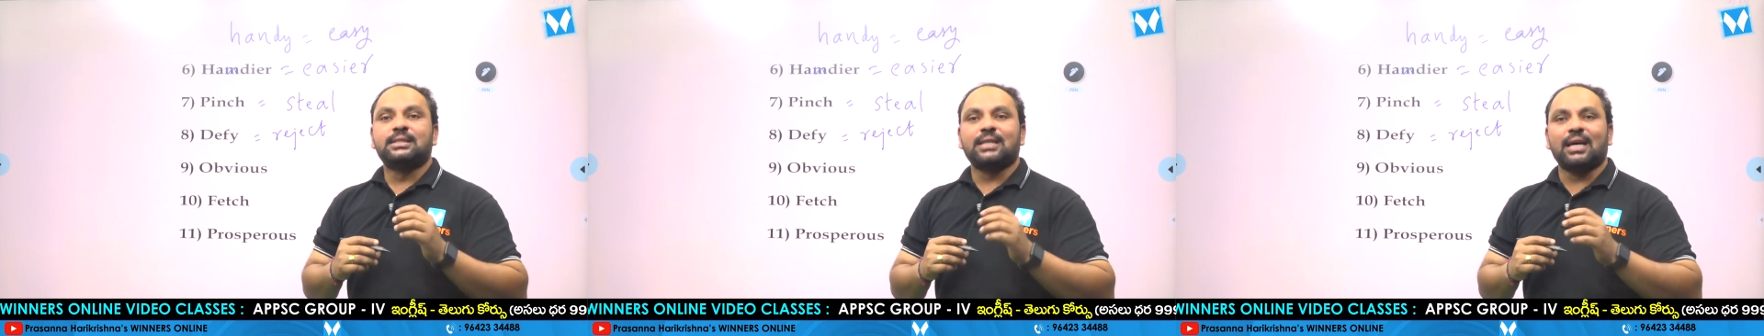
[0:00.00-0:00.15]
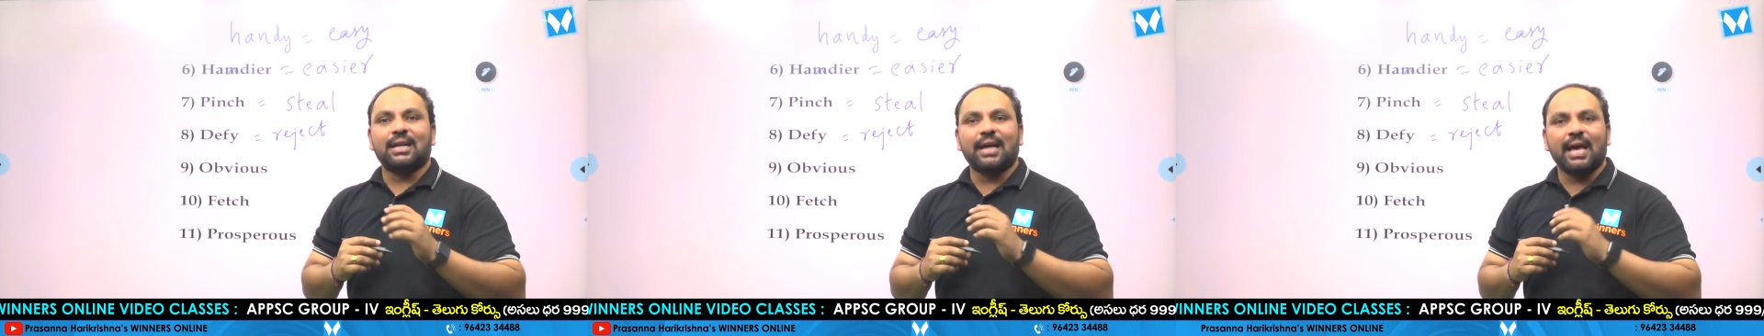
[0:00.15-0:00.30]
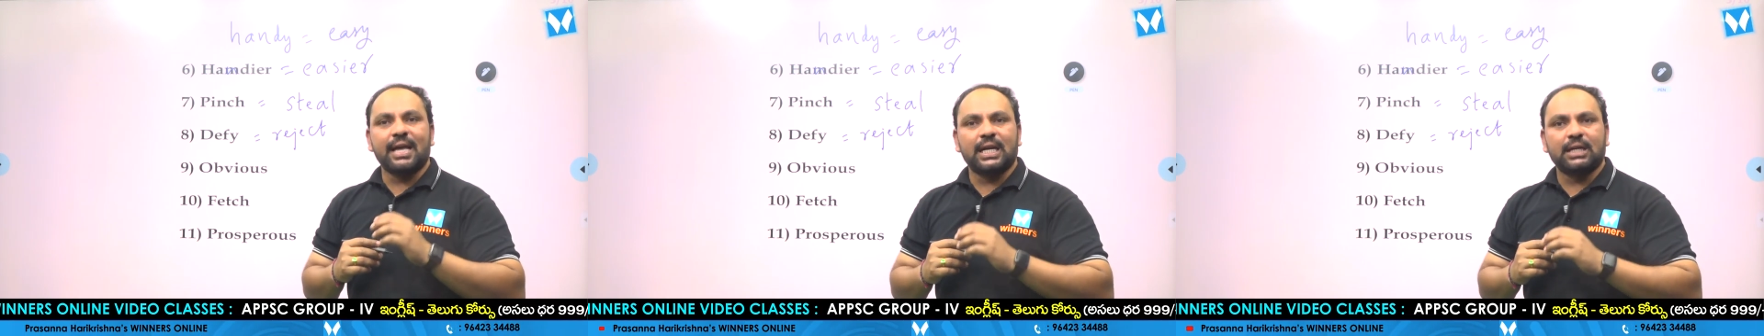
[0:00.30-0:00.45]

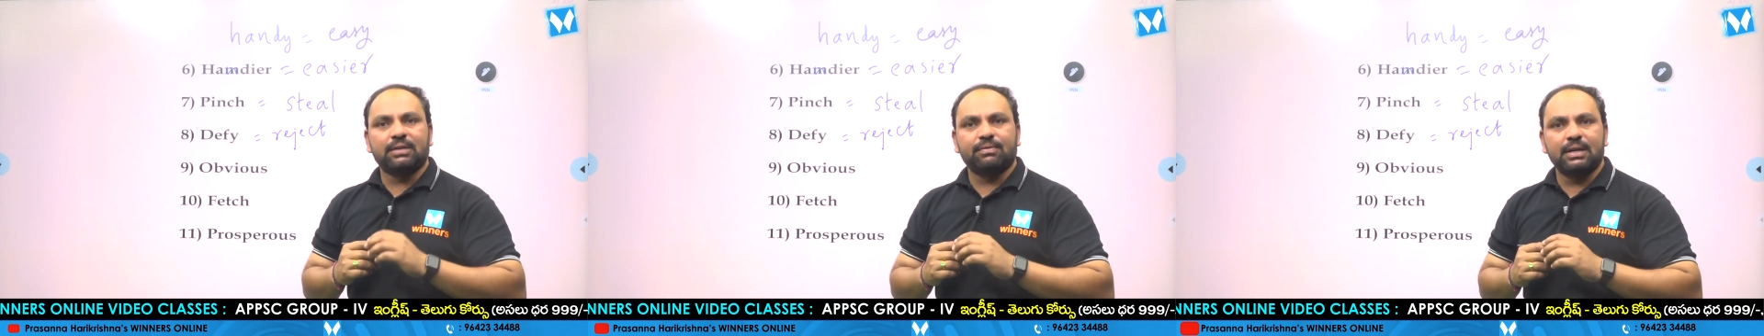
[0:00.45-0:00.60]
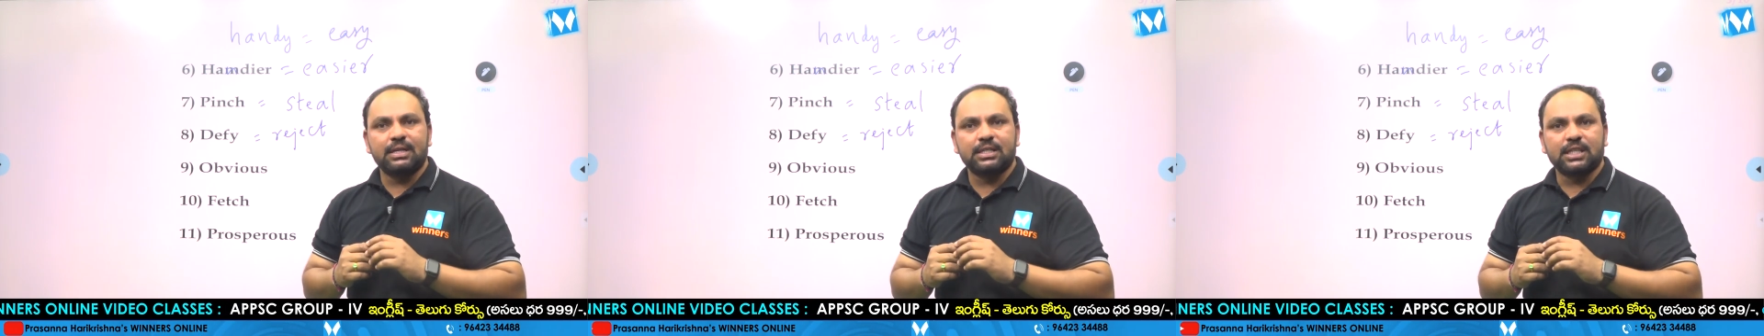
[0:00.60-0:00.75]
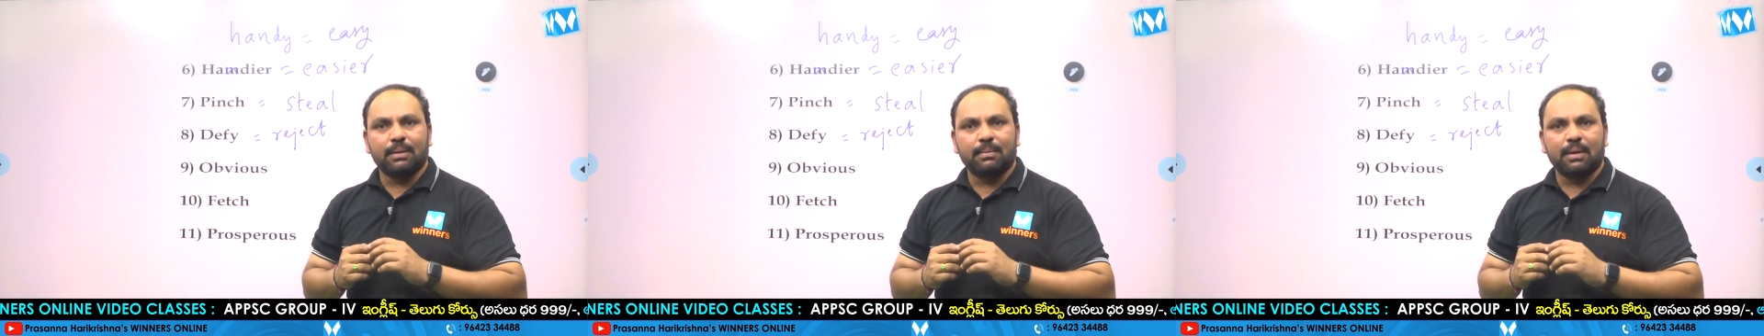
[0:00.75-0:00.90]

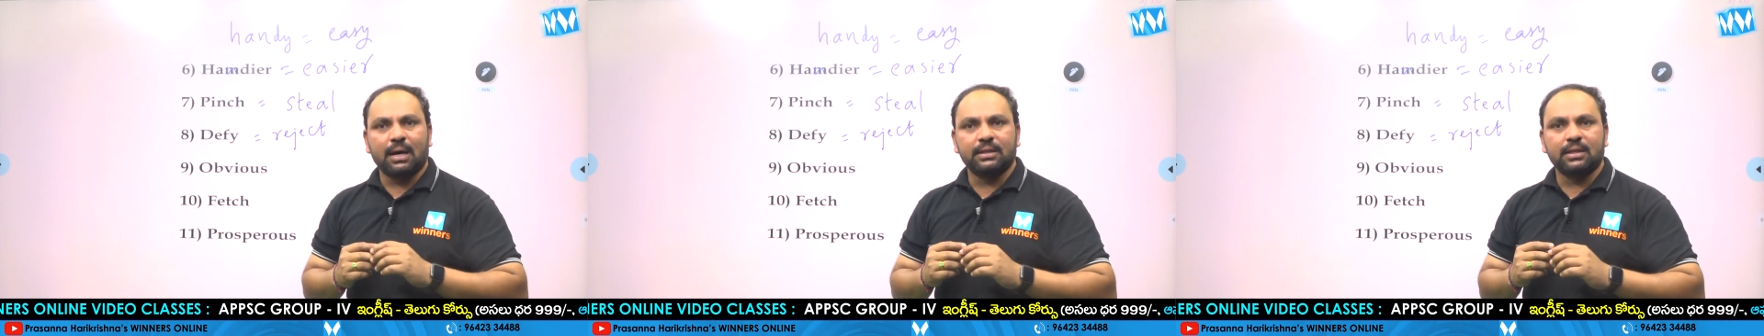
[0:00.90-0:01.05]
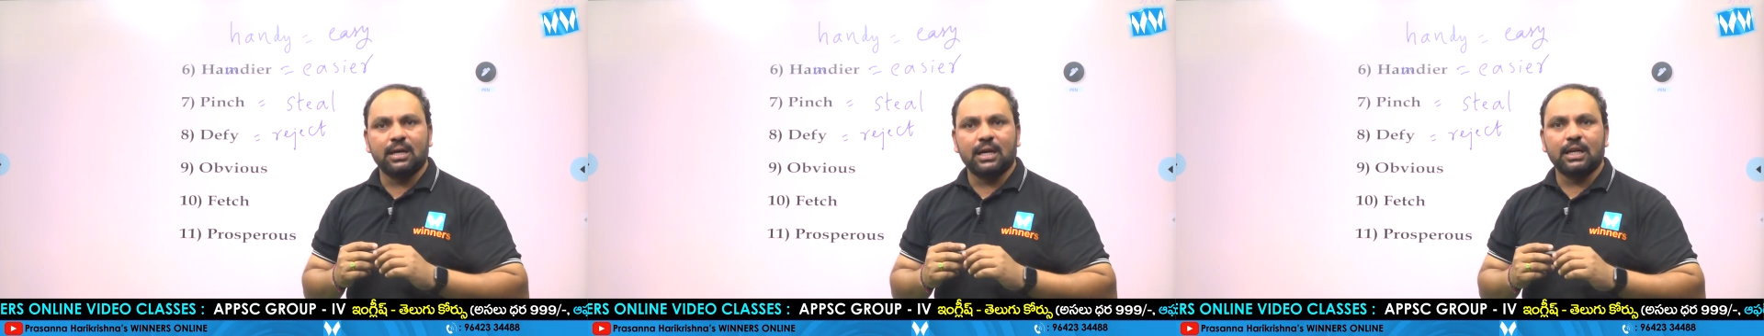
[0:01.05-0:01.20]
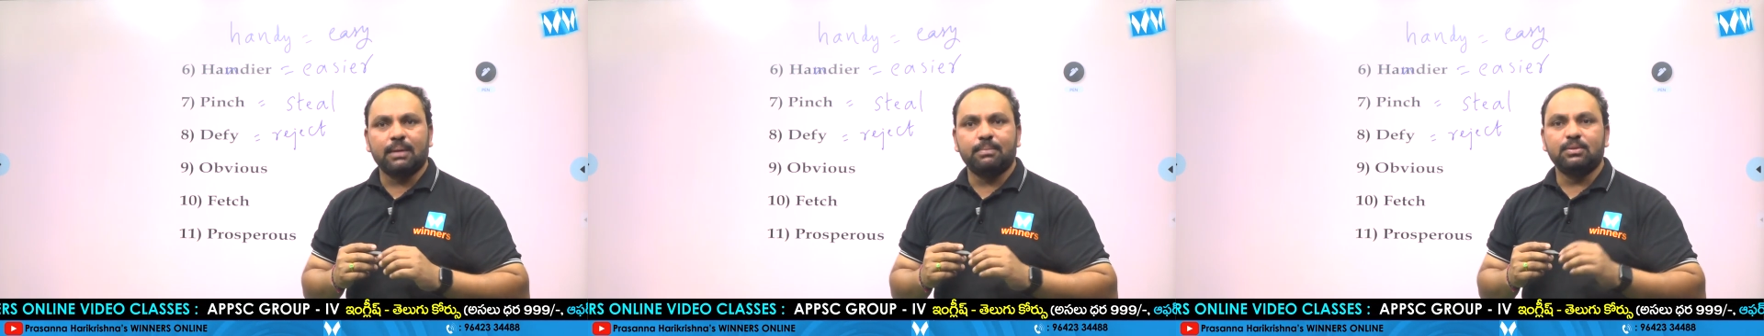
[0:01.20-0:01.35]
సరైనటువంటి
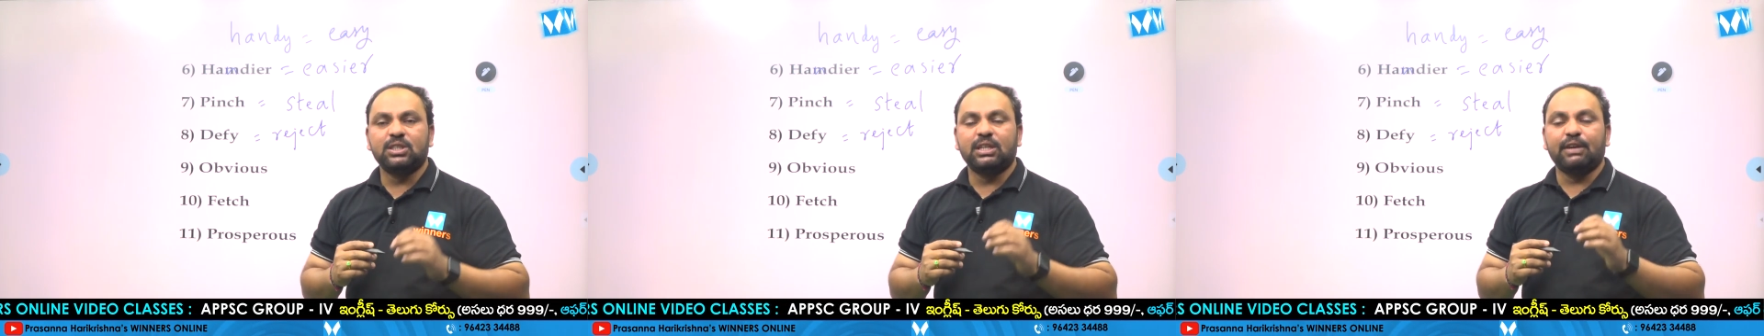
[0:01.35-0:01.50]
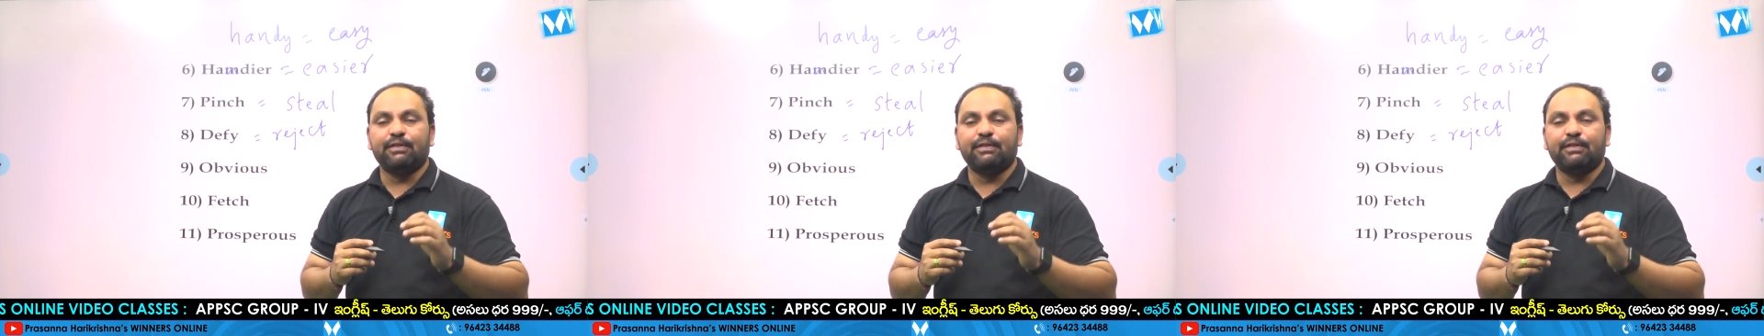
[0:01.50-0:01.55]
సమాధానం